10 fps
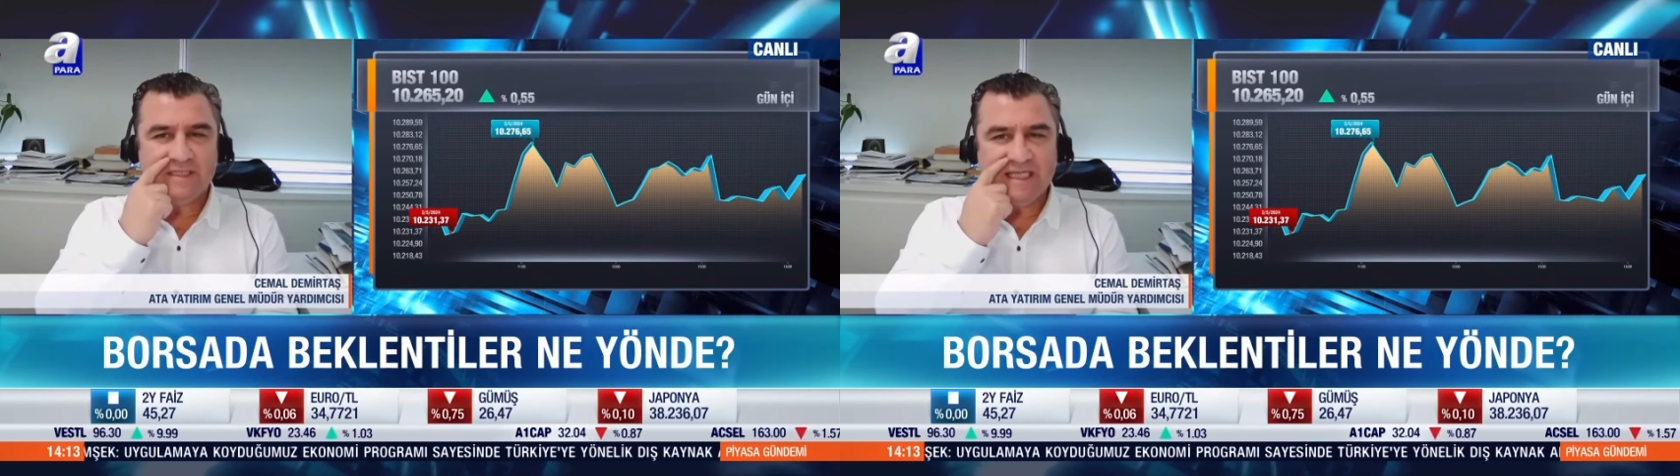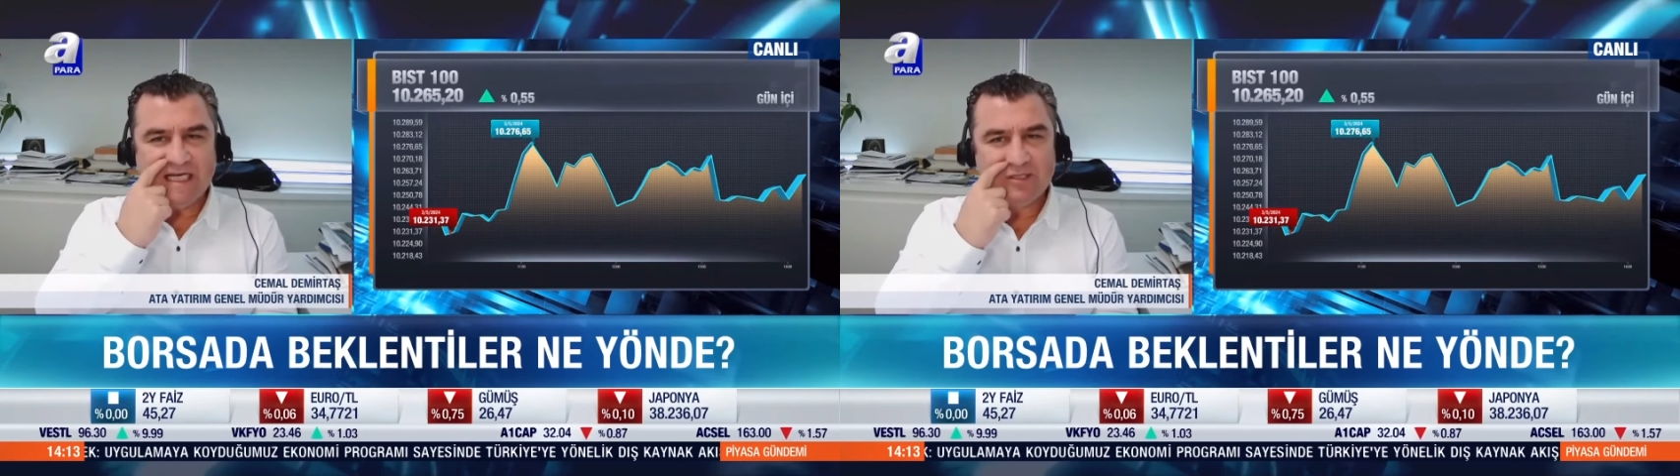
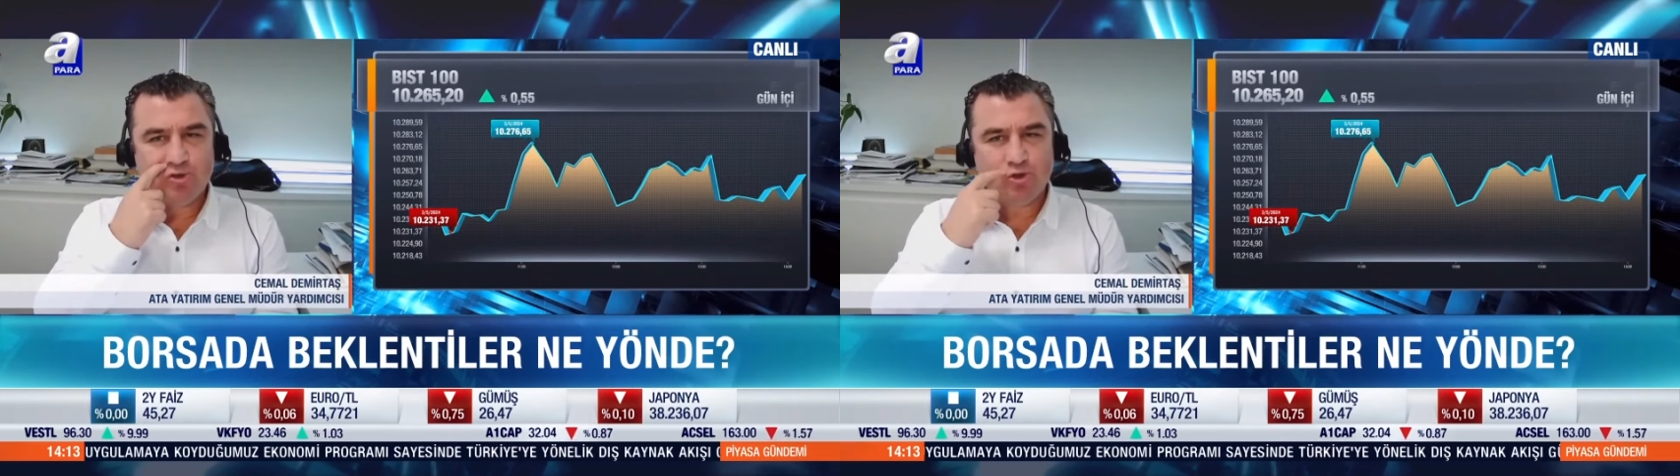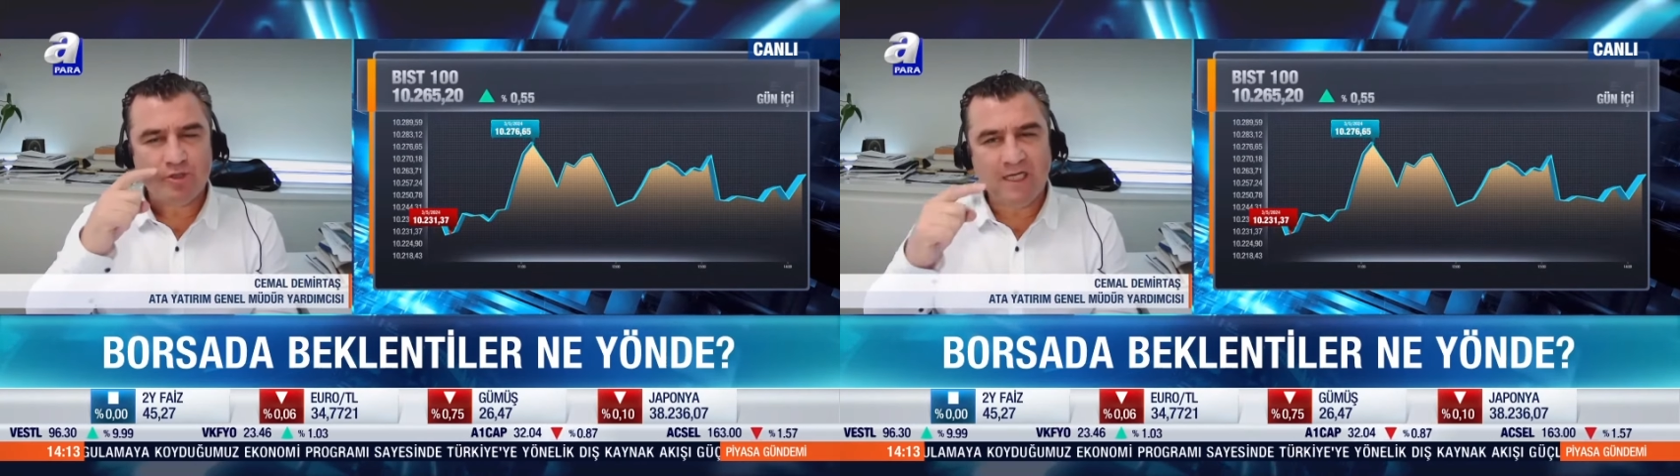sert
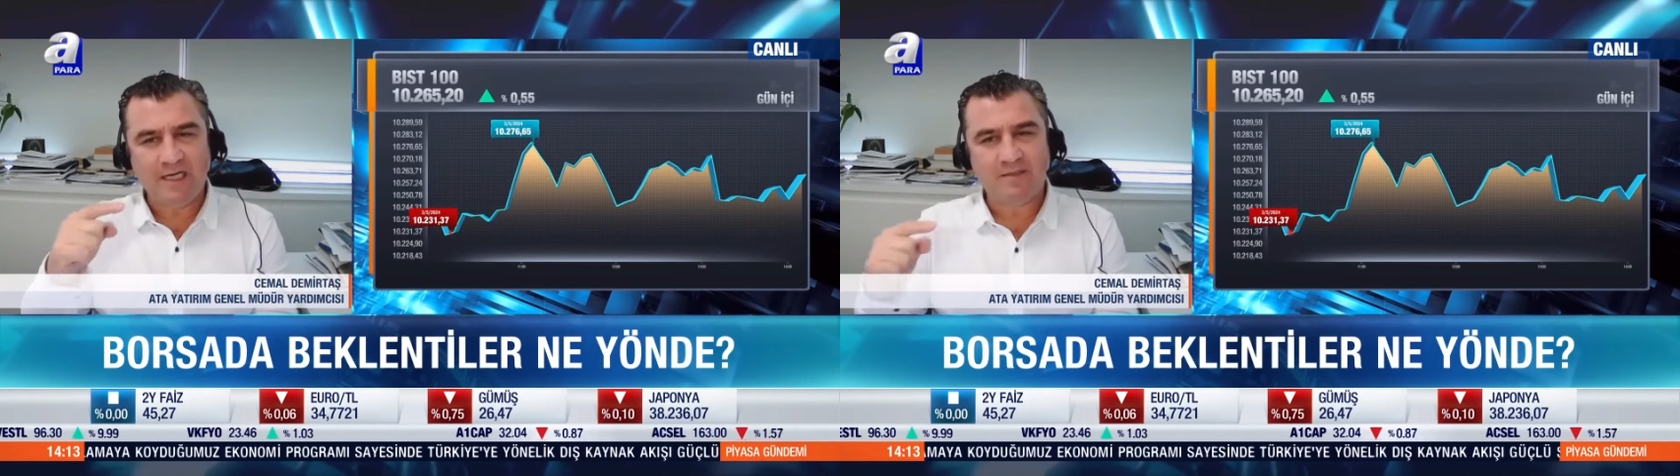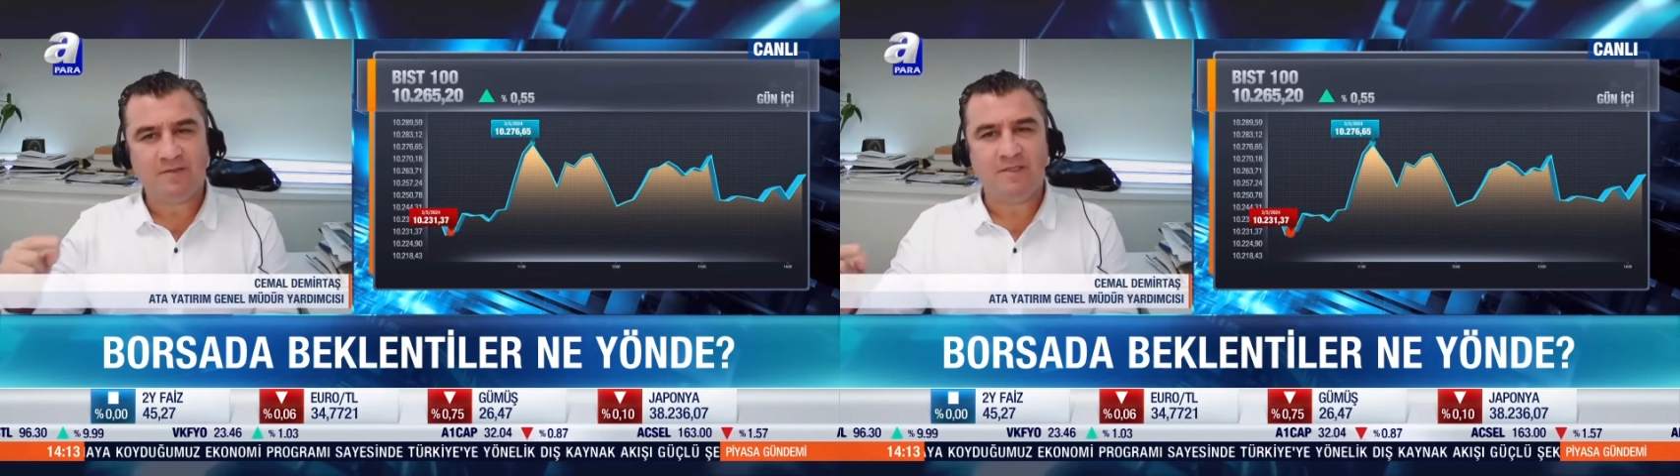
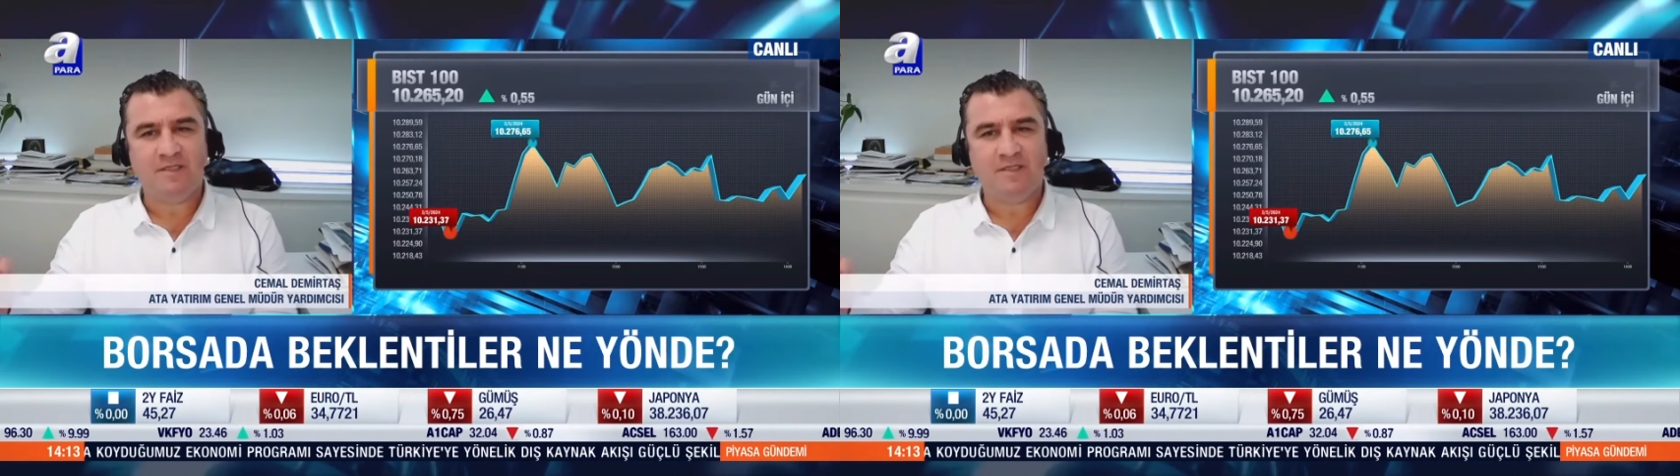düşüşler